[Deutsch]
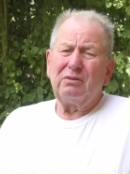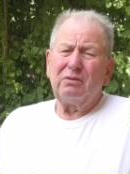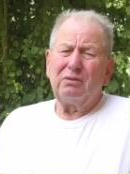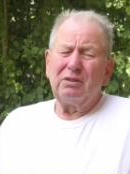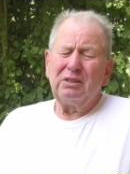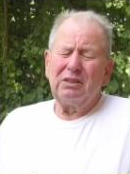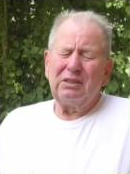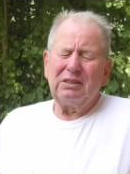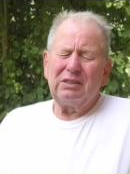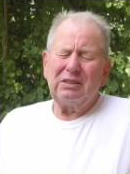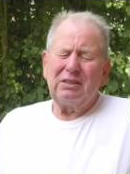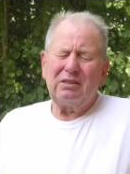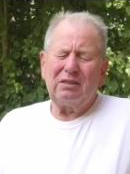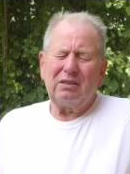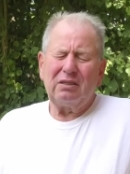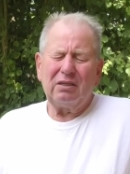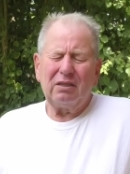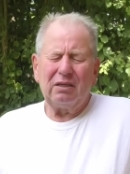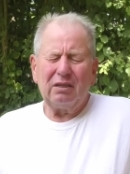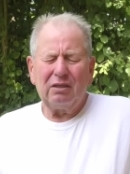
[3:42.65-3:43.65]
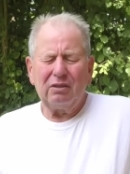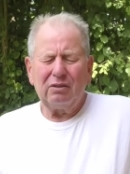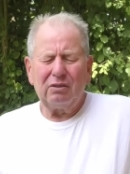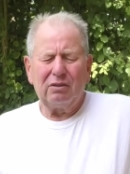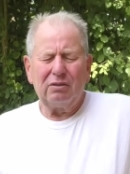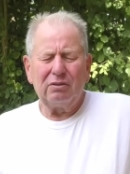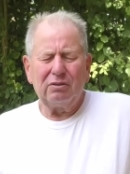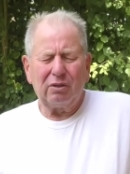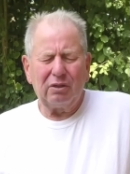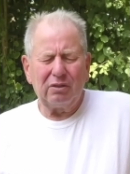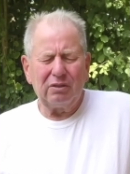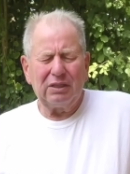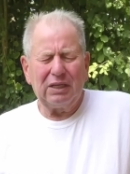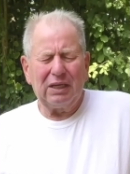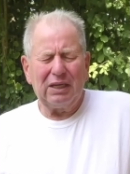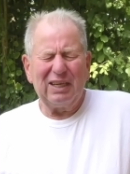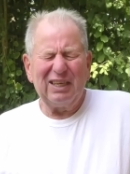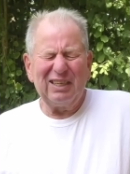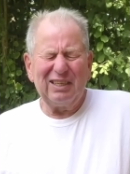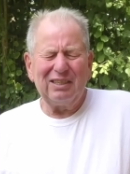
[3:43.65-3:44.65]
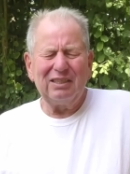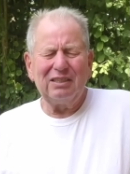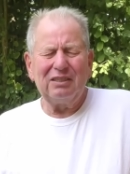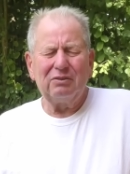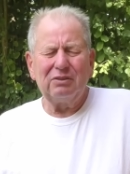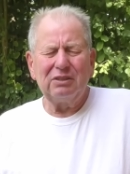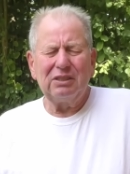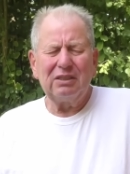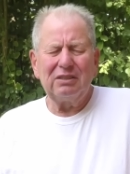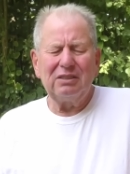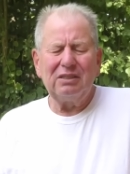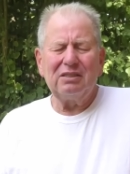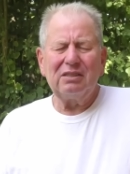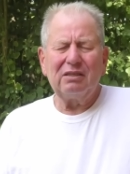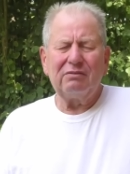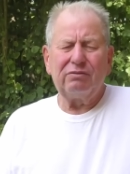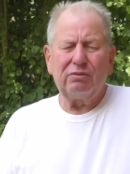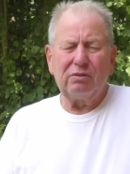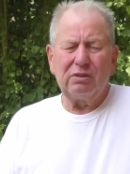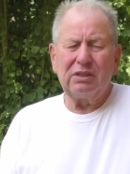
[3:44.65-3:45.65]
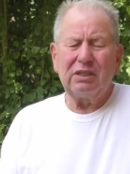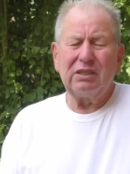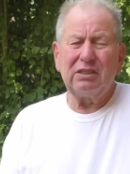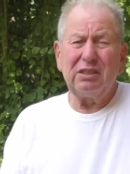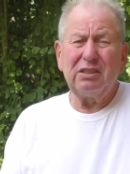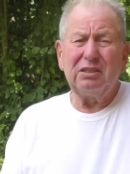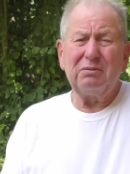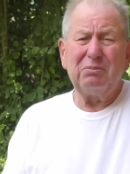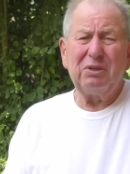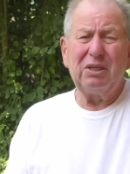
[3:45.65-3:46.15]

und können eigentlich unter dieser Folter nicht